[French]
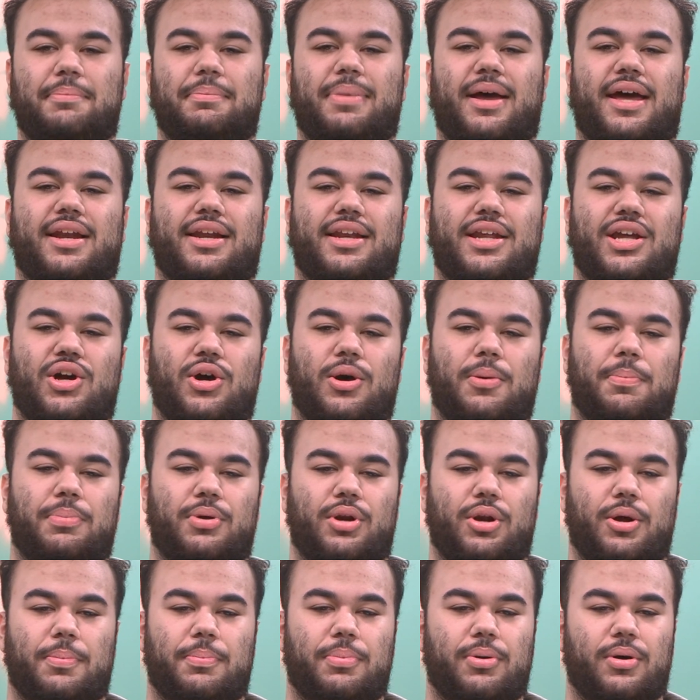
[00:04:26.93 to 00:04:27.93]
parler au
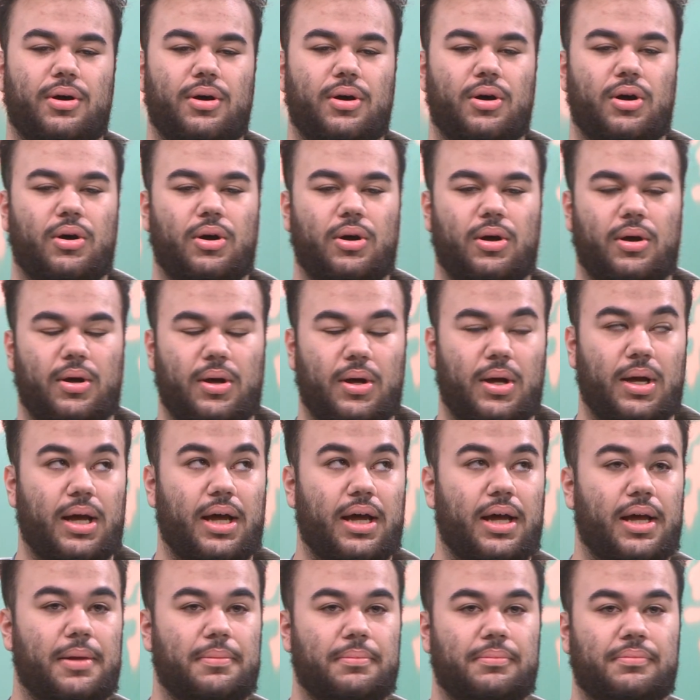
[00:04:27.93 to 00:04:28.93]
propos
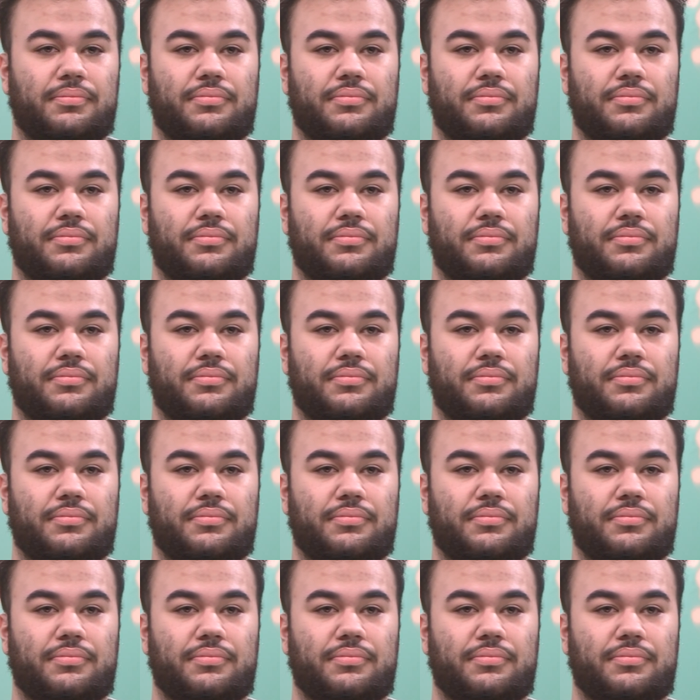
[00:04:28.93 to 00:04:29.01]
euh,